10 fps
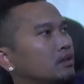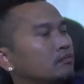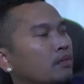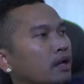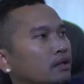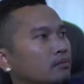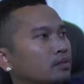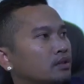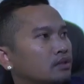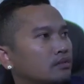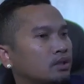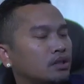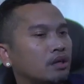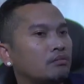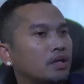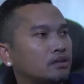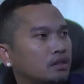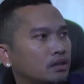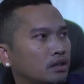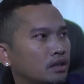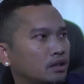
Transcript: minded person mà được ở bao chất từ lý